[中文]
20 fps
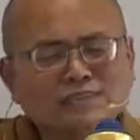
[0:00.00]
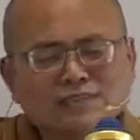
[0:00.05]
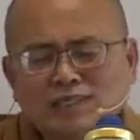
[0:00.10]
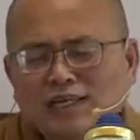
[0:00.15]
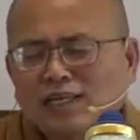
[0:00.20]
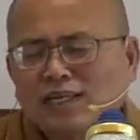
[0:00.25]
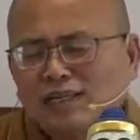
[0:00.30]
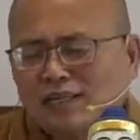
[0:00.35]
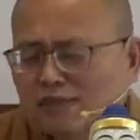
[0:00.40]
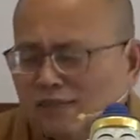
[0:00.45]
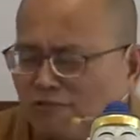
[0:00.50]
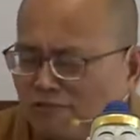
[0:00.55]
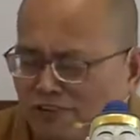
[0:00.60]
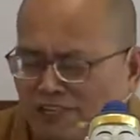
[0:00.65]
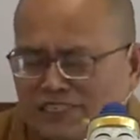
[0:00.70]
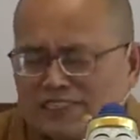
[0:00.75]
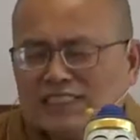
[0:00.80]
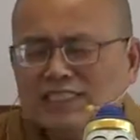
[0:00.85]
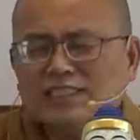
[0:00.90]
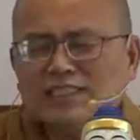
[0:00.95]
这
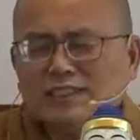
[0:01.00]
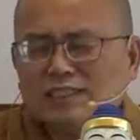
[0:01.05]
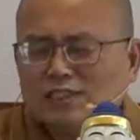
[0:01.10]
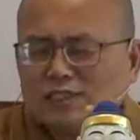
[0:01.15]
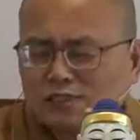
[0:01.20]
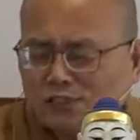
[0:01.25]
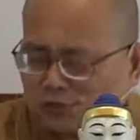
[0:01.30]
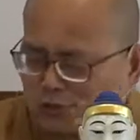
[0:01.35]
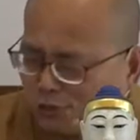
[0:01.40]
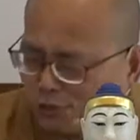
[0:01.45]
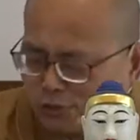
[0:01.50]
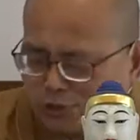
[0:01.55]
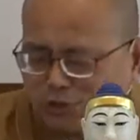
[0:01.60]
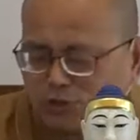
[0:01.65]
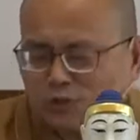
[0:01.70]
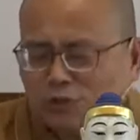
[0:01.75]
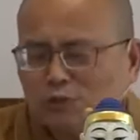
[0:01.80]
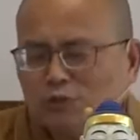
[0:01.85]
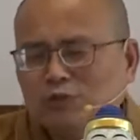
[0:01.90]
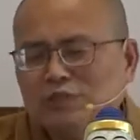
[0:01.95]
反正所
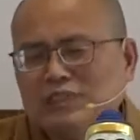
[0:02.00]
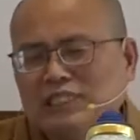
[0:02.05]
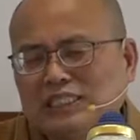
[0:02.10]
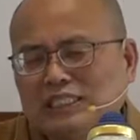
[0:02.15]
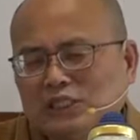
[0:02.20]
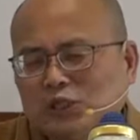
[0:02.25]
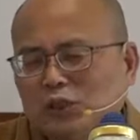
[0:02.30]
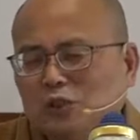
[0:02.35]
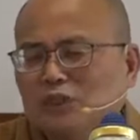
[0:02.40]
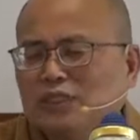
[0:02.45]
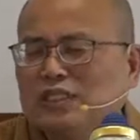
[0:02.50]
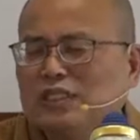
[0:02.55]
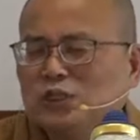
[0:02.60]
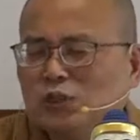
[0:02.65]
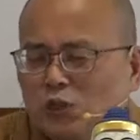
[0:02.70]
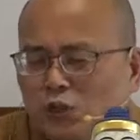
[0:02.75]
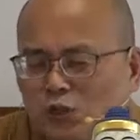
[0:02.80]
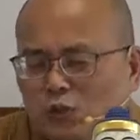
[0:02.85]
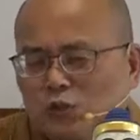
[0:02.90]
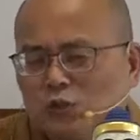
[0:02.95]
有的问题都可以
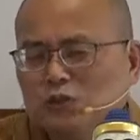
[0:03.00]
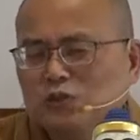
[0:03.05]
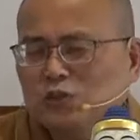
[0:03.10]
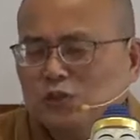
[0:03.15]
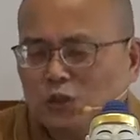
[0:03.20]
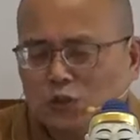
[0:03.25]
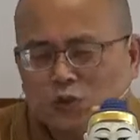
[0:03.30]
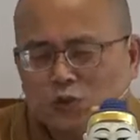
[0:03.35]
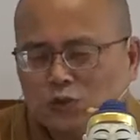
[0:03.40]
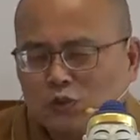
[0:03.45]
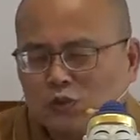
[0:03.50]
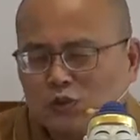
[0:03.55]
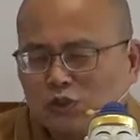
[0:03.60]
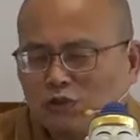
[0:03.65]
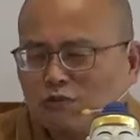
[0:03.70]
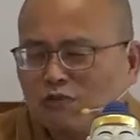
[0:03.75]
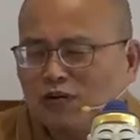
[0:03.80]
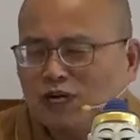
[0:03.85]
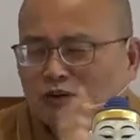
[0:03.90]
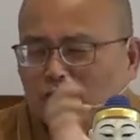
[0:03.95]
透过种种
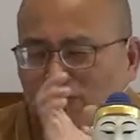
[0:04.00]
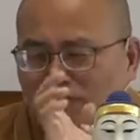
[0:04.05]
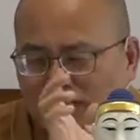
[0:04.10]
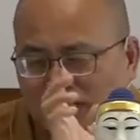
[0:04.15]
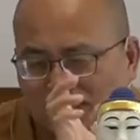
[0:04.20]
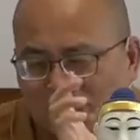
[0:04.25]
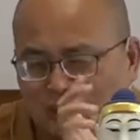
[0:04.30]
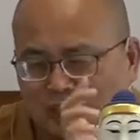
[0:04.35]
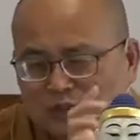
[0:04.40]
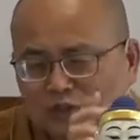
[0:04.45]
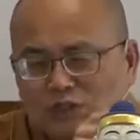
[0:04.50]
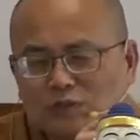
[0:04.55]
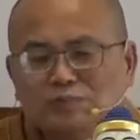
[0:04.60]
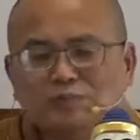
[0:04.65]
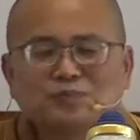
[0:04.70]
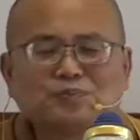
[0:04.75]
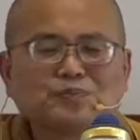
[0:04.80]
的法会来解决。